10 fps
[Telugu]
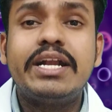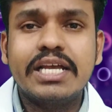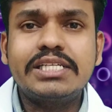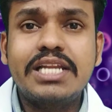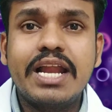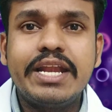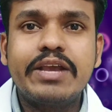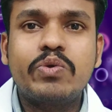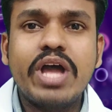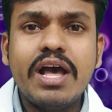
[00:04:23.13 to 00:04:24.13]
టెస్ట్లన్నీ
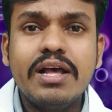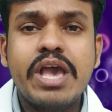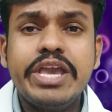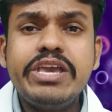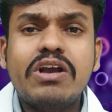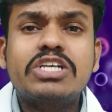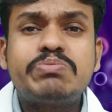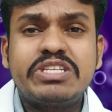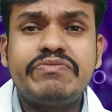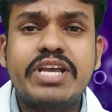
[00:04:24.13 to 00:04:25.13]
కూడా ఈ యొక్క
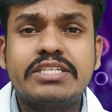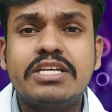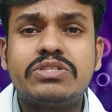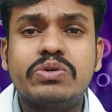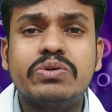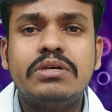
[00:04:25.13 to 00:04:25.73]
స్పెసిఫికేషన్స్